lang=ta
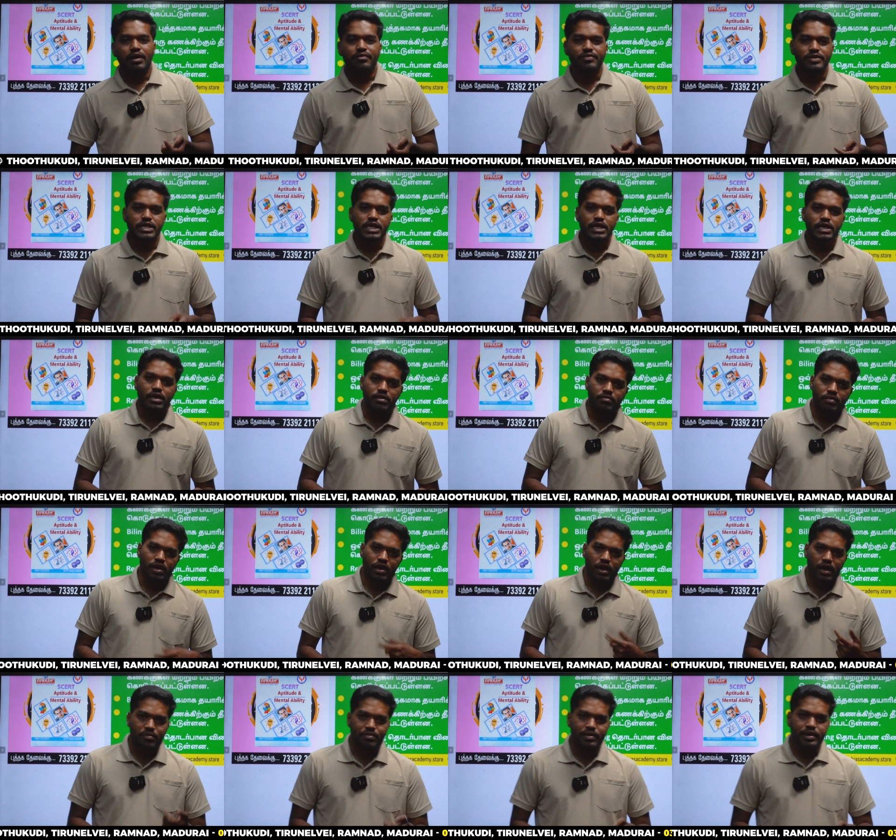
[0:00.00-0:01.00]
அஃபிஷியல் டைமில்
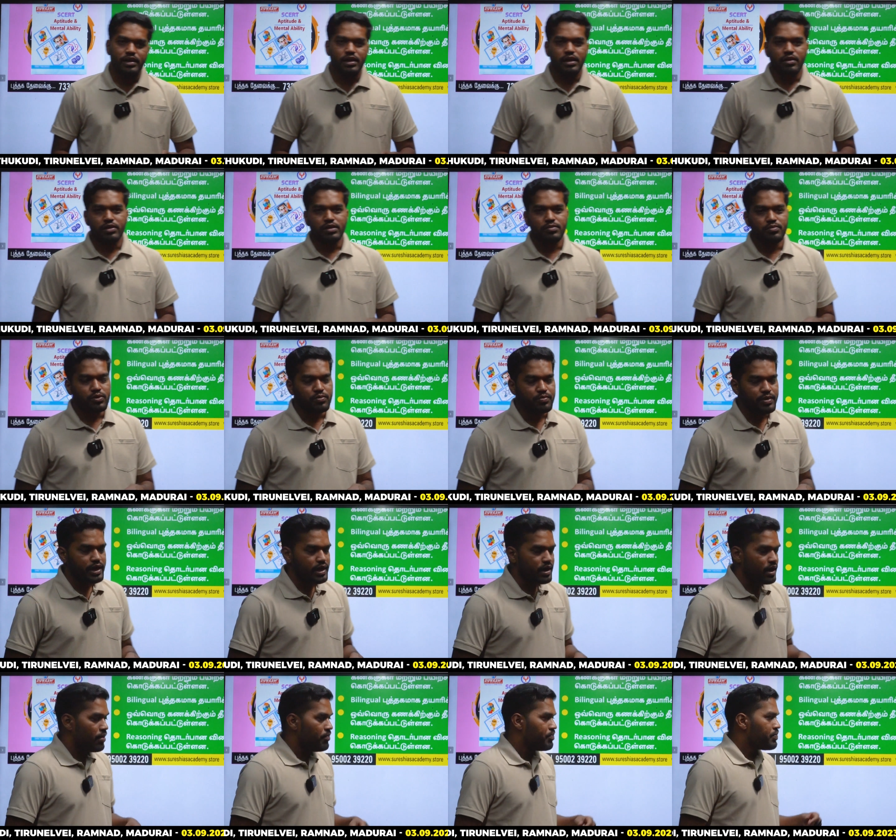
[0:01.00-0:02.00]
கால் பண்ணி நீங்கள் வந்து புக்
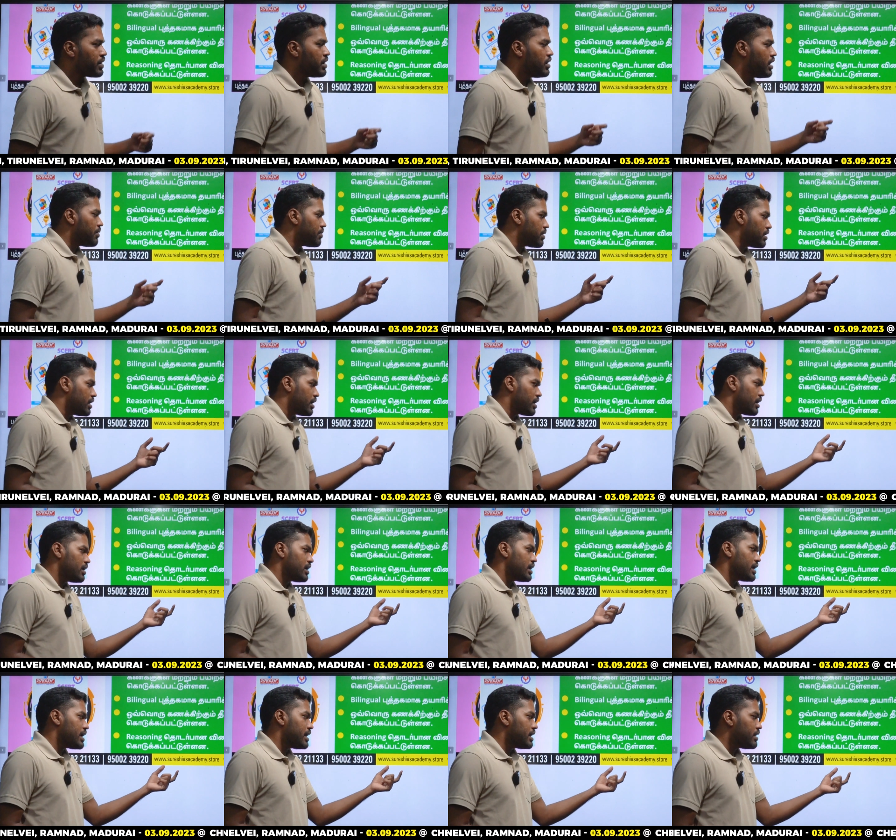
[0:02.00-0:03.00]
பண்ணிக்கலாம் அப்படி இல்லைனா
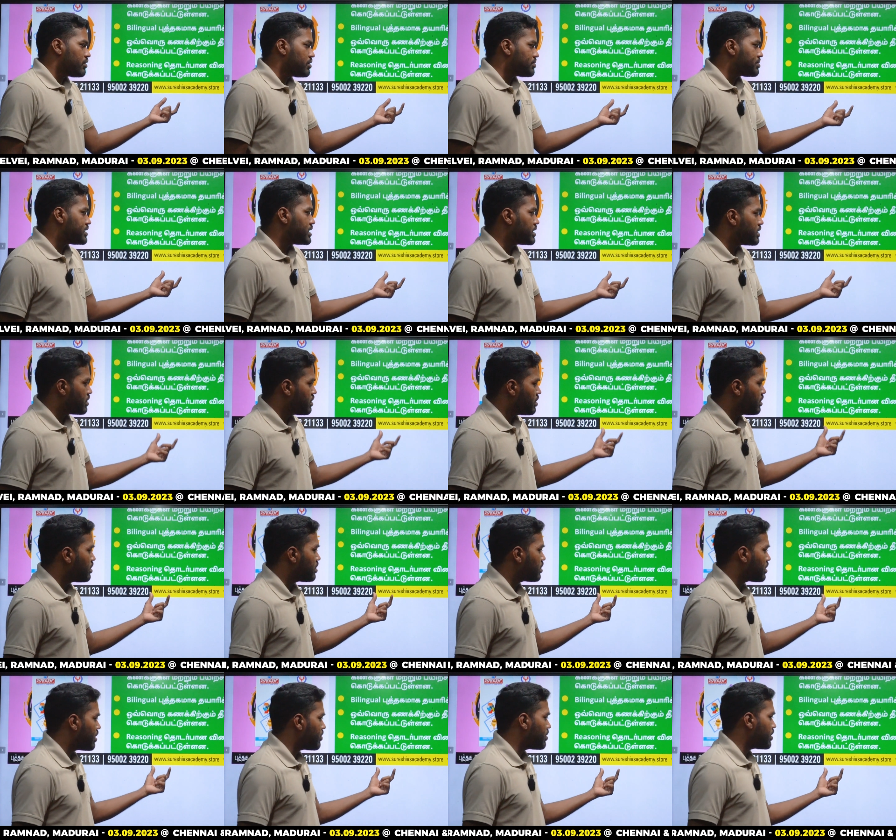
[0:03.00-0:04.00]
நீங்கள் ரெண்டு வெப்சைட்
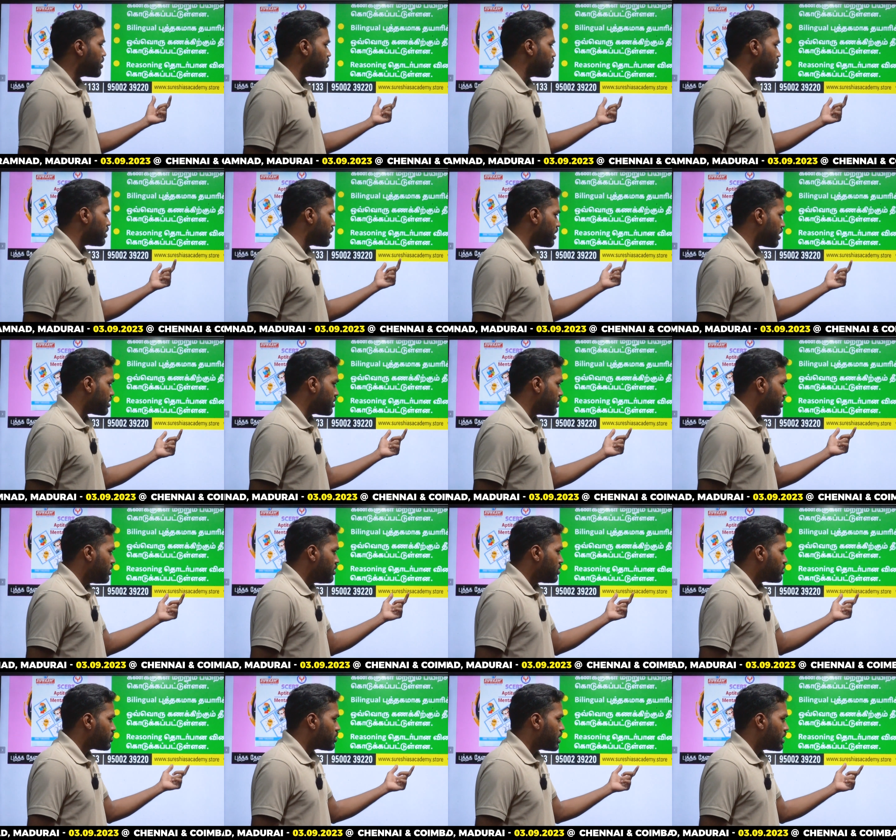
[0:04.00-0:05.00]
டபிள்யூ டபிள்யூ டாட்
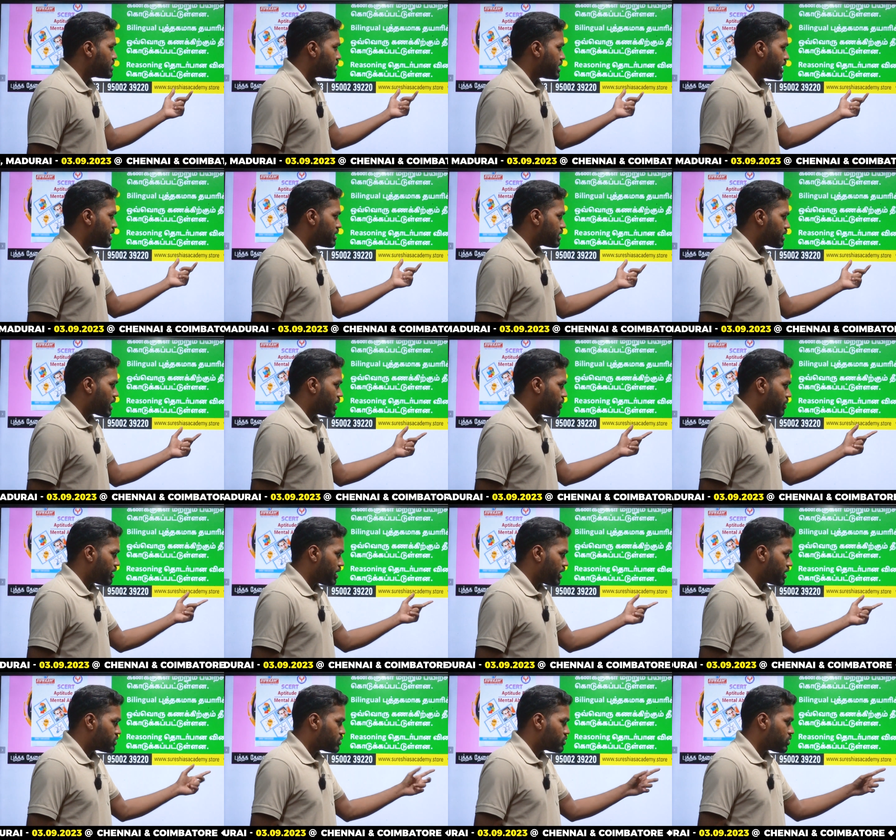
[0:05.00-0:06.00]
சுரேஷ் ஐஎஸ் அகாடமி
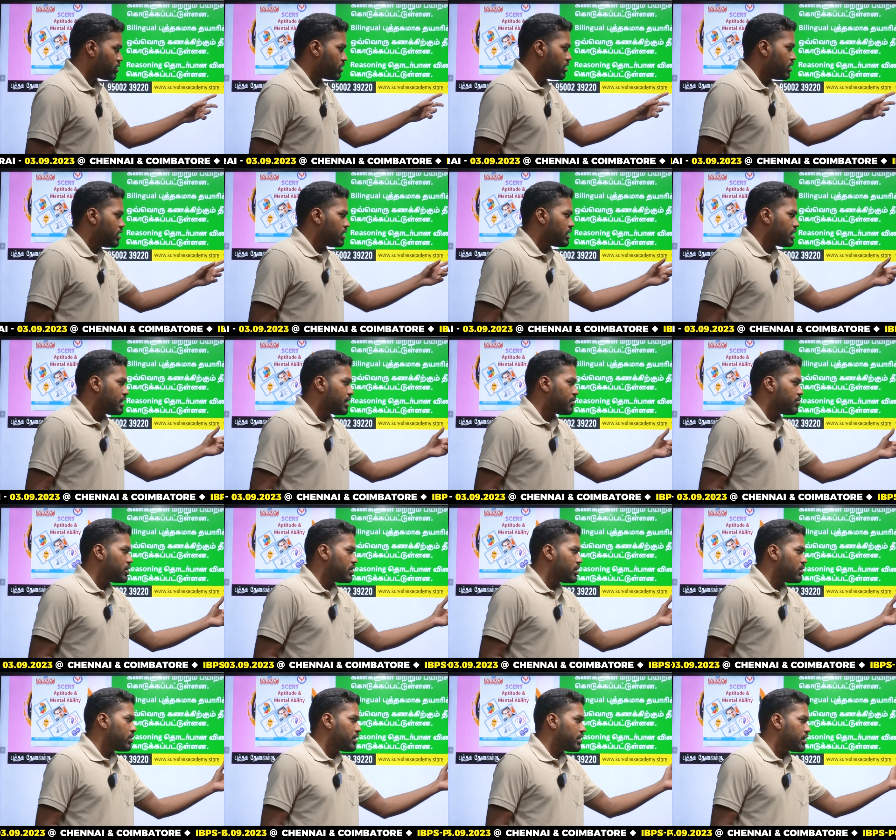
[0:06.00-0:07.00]
டாட் ஸ்டோர் டபிள்யூ
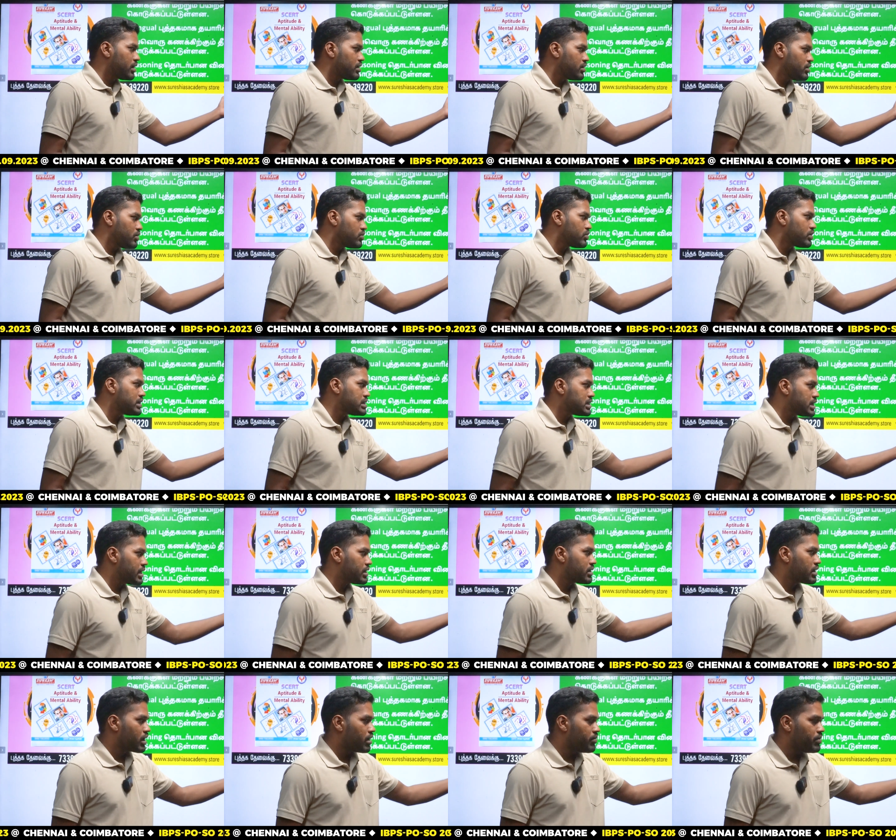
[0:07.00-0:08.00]
டபிள்யூ டாட் சுரேஷ்
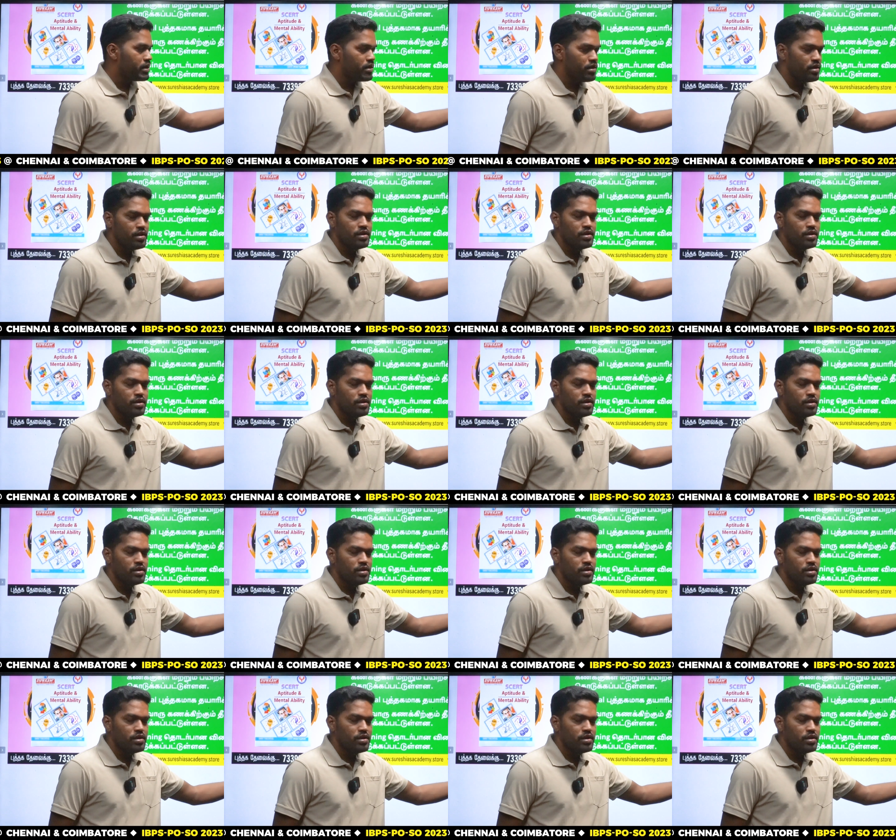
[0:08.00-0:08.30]
ஐஎஸ் அகாடமி